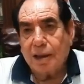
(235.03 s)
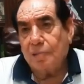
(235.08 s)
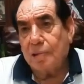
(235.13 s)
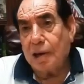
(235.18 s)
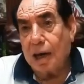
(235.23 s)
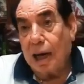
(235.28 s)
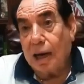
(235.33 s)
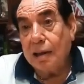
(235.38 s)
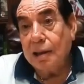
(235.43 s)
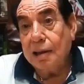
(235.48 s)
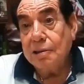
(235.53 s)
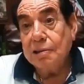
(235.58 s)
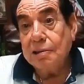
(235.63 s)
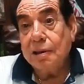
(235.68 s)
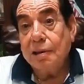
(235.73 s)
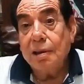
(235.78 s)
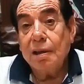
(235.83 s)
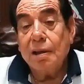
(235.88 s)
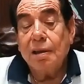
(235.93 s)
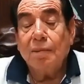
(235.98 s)

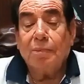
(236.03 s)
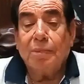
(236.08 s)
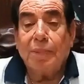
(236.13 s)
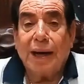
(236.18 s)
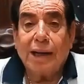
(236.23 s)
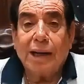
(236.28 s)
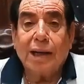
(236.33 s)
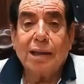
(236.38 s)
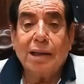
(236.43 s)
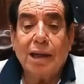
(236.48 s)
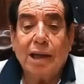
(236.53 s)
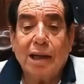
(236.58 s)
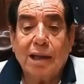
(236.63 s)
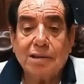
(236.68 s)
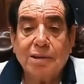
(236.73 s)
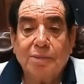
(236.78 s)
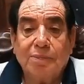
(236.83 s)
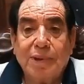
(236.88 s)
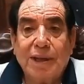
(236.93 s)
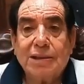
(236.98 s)
laborales para que
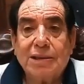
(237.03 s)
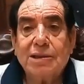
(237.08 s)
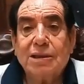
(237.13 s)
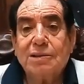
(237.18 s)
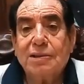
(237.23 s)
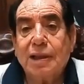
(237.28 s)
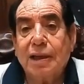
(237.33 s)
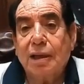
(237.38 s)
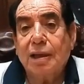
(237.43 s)
las empresas